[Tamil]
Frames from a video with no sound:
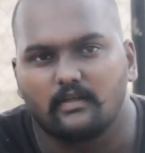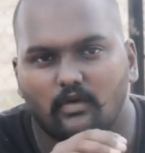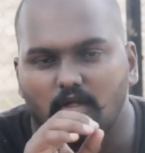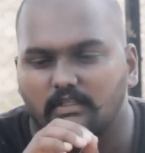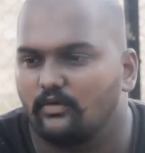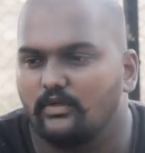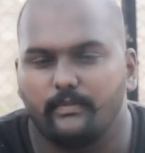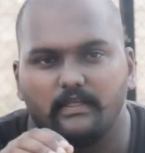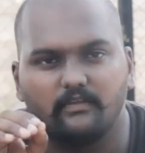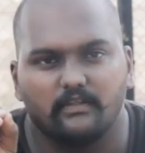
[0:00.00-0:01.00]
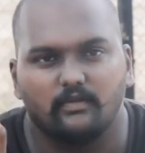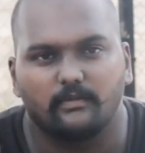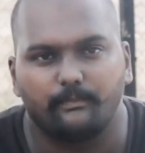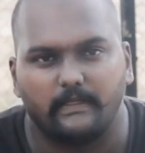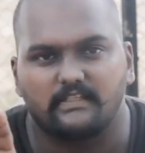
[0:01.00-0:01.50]
கோர்ட்டில் கொண்டு போயிட்டு வந்து ஒரு
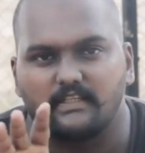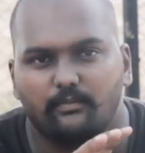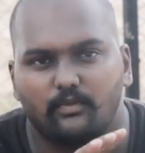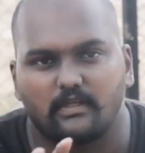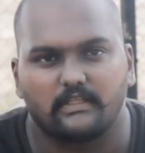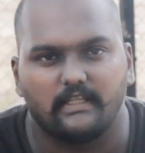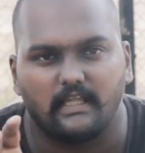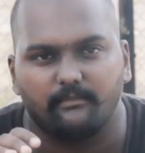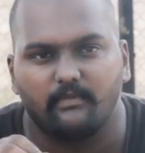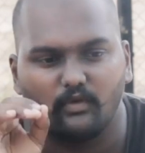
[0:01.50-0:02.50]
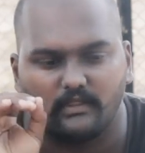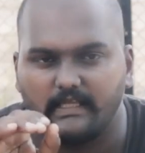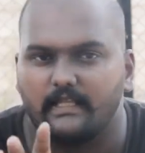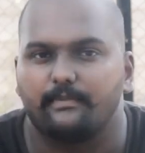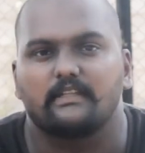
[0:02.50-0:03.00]
பெட்டிஷனாக போடுறதுக்கு யாருமே உங்களை
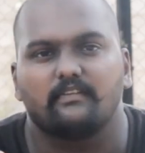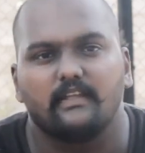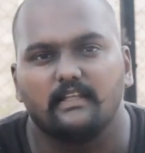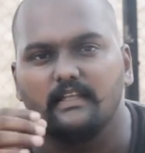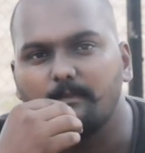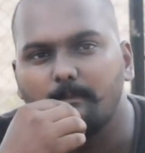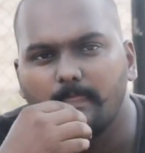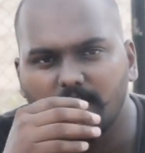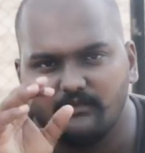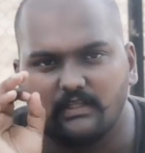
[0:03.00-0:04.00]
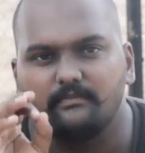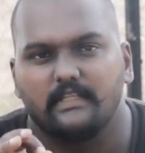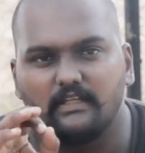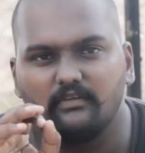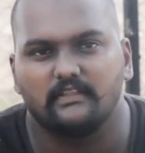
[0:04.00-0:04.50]
தயார்படுத்தவே இல்லை வெறும்
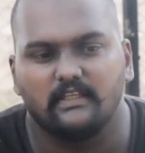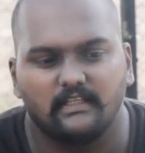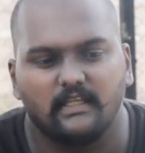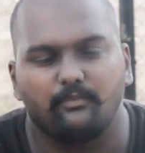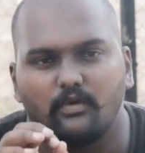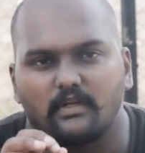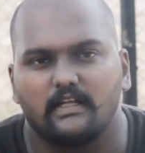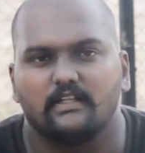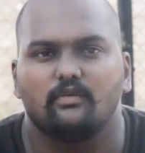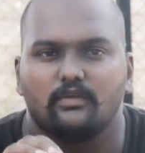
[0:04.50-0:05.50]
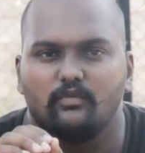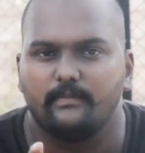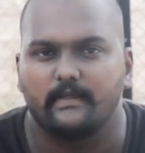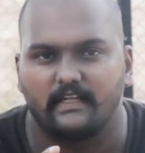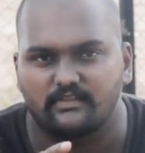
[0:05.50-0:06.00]
தெருவில் நில்லுங்க போராடுங்க உங்களுக்கு
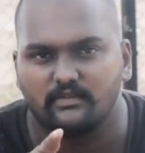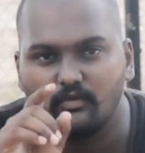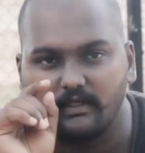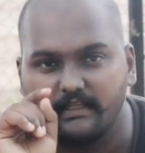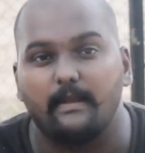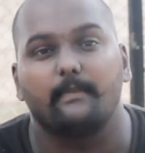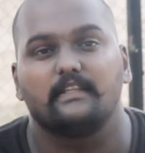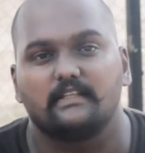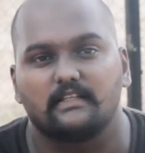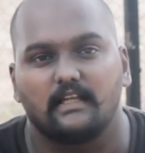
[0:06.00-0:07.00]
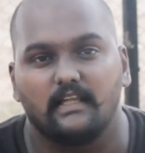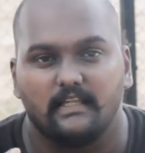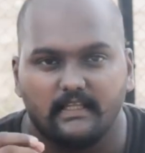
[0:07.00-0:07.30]
உரிமை கிடைச்சிடும் உங்களை ஏமாத்திட்டு இருக்காங்க